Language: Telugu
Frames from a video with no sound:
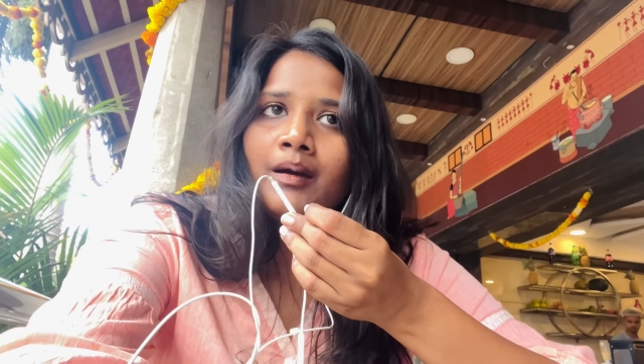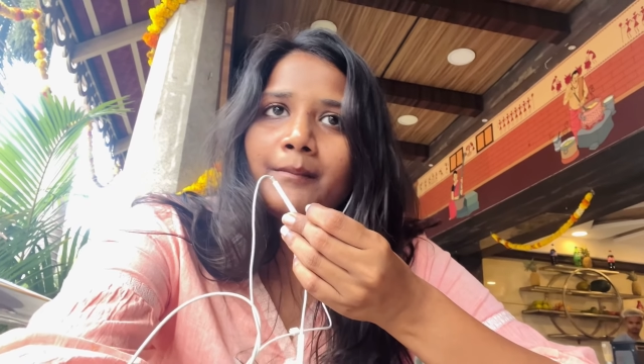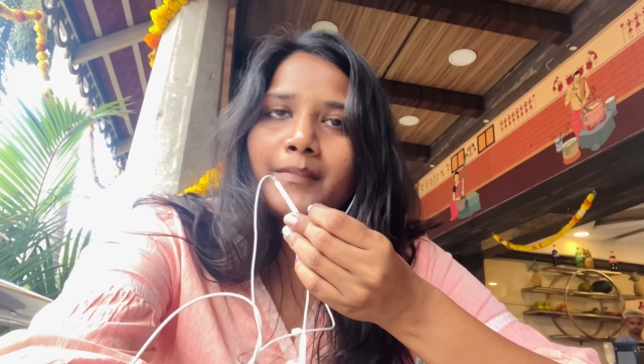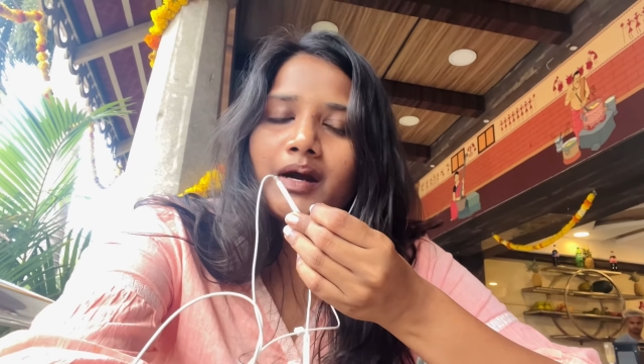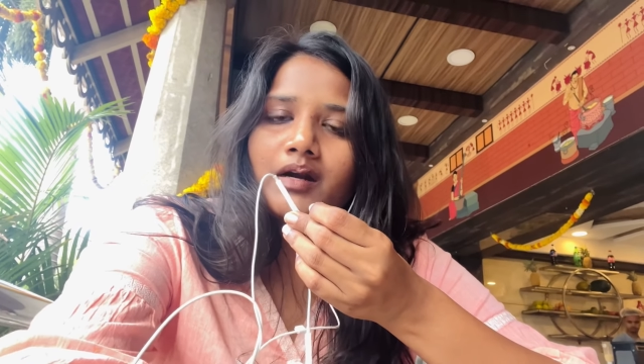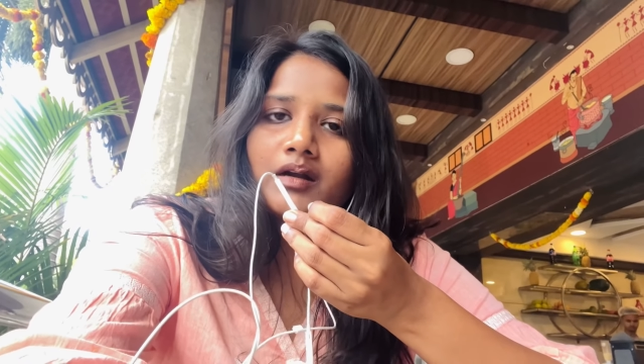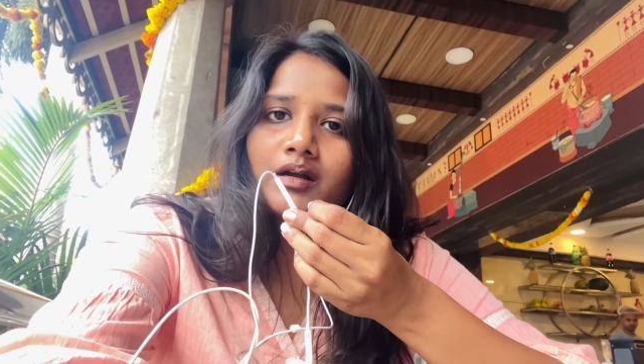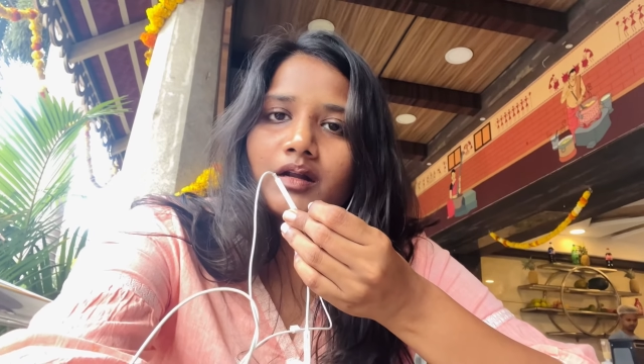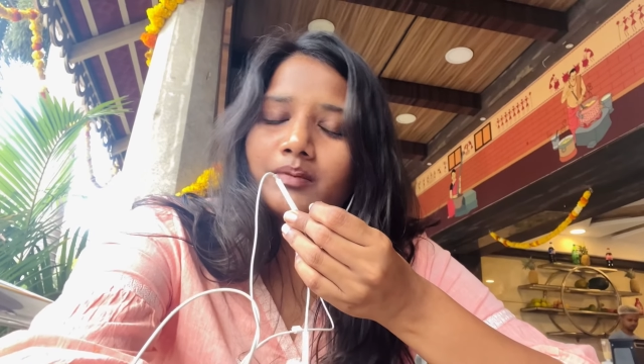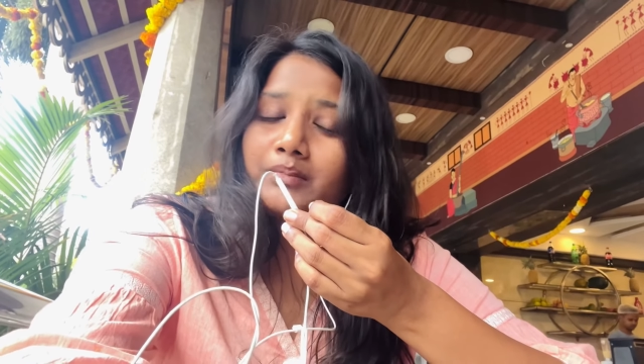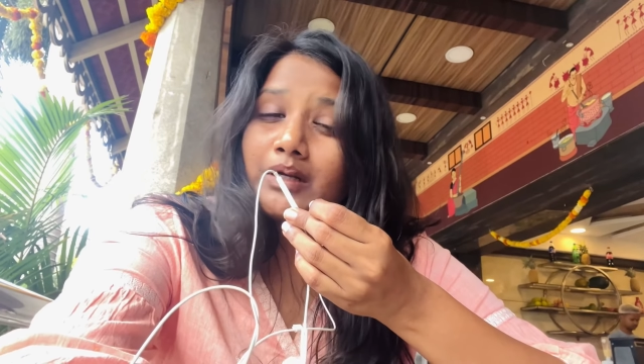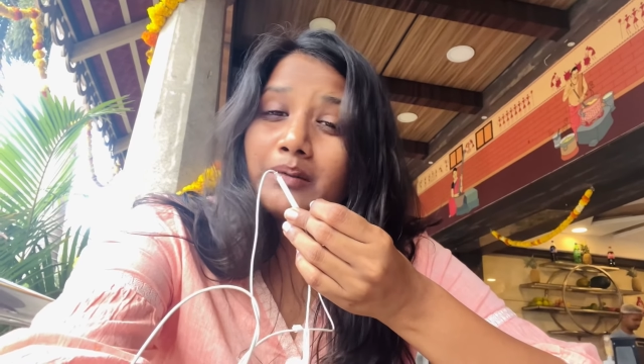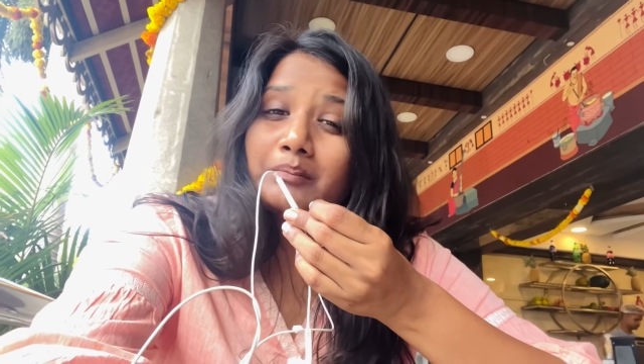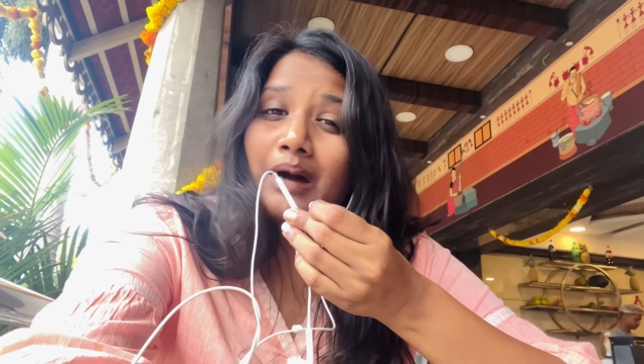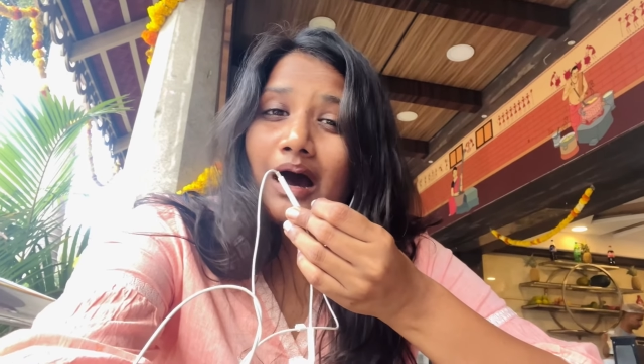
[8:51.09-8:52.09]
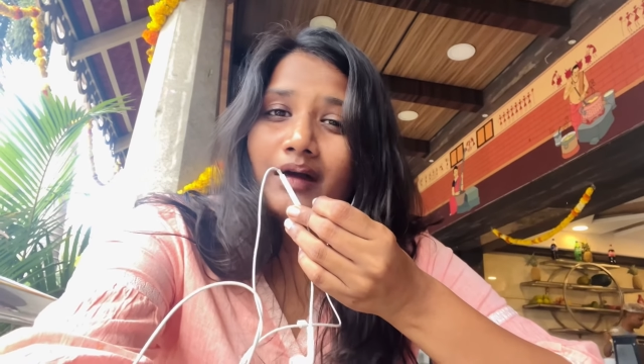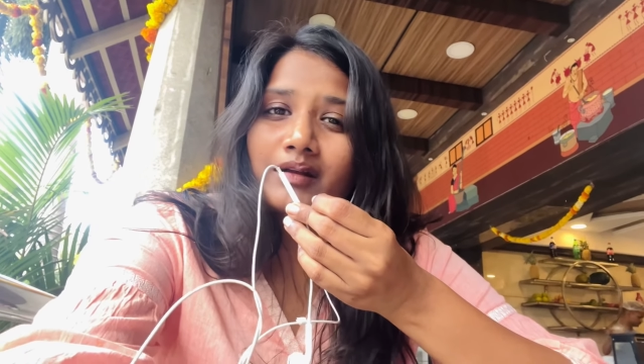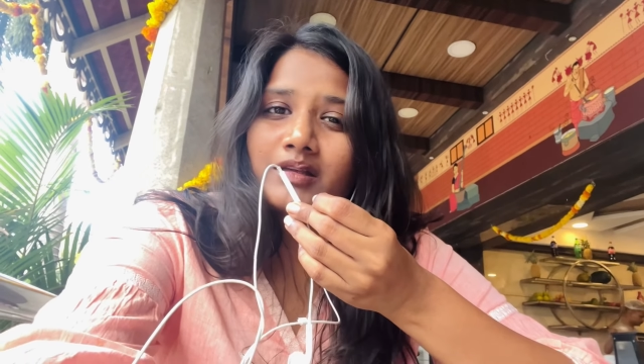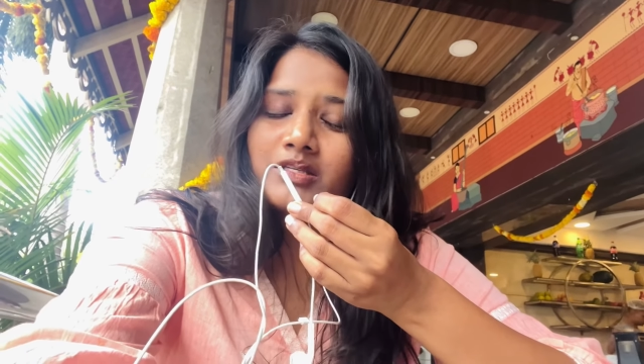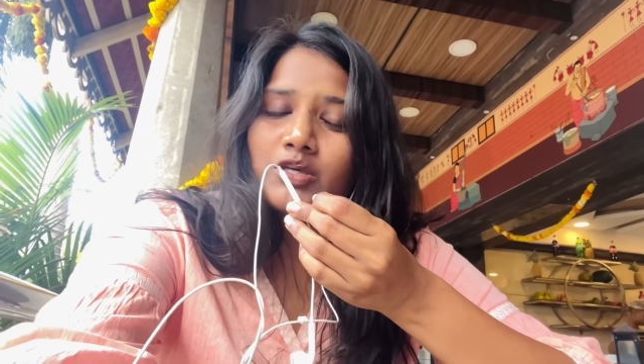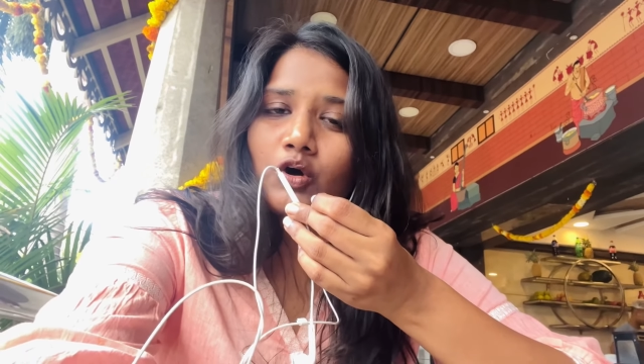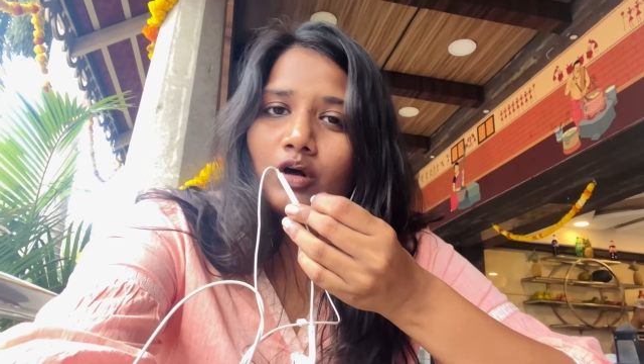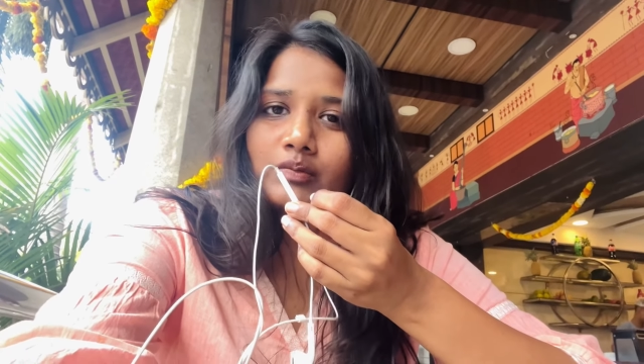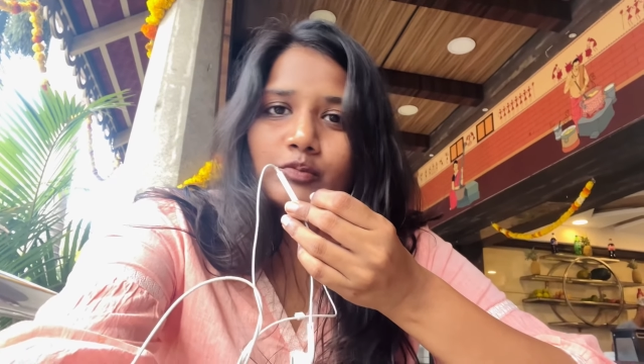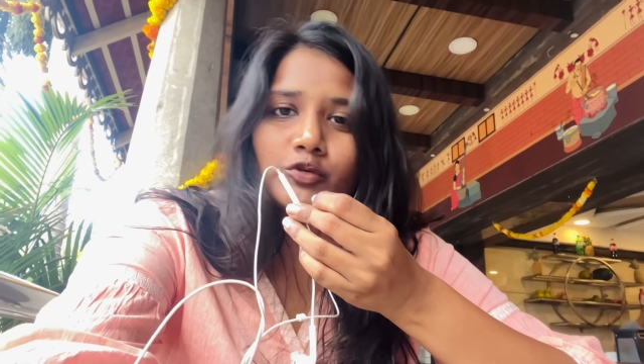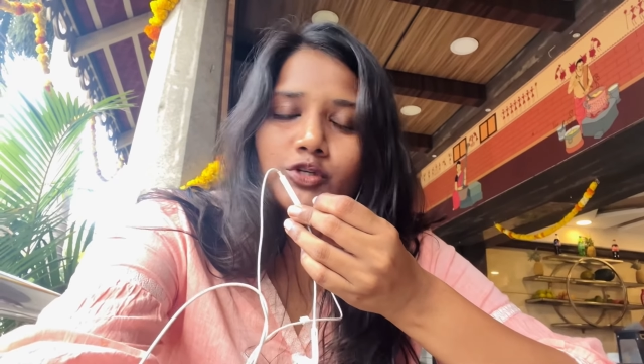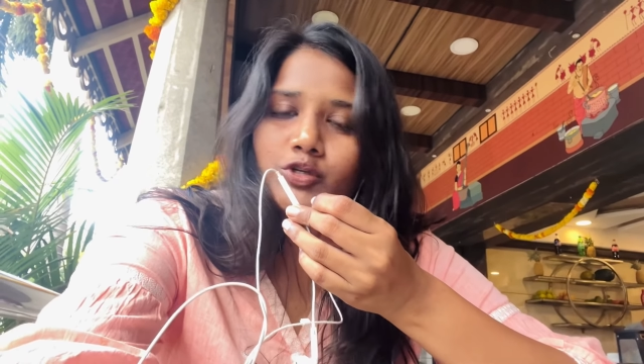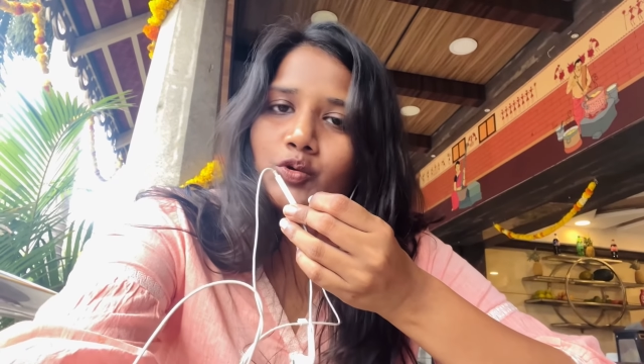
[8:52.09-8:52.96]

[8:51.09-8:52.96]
బట్ మనం మానేసి ఆల్మోస్ట్